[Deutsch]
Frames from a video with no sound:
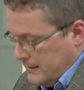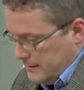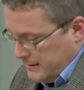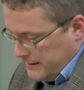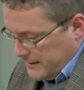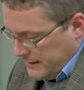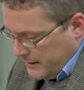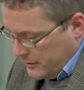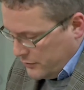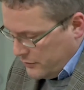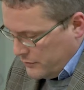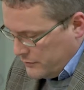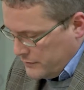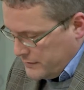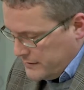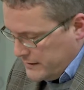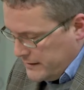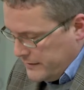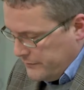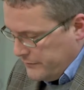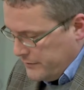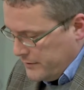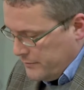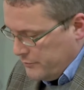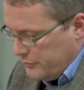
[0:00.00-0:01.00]
Die
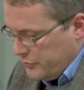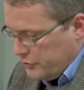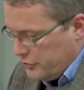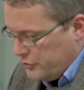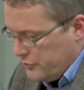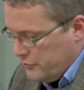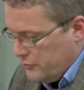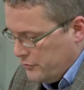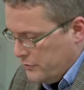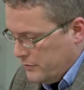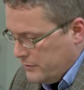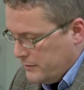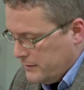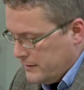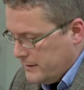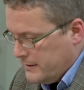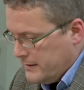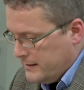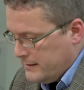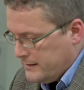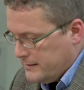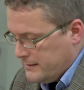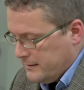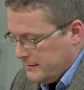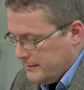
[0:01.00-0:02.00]
inklusive Beschulung
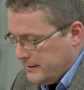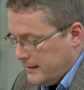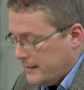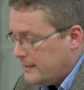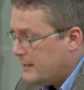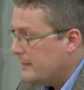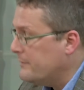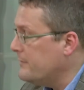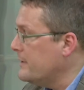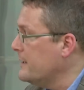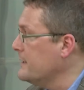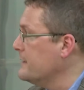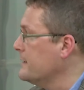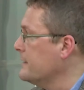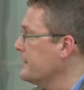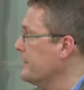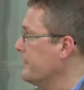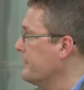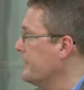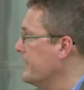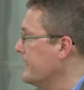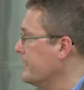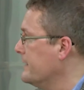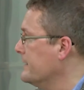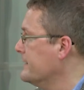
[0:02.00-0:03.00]
ist in keiner Weise
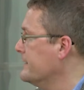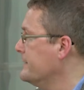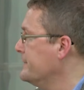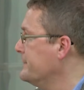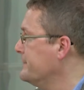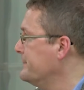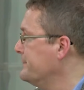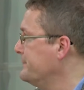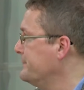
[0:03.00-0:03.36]
gefährdet.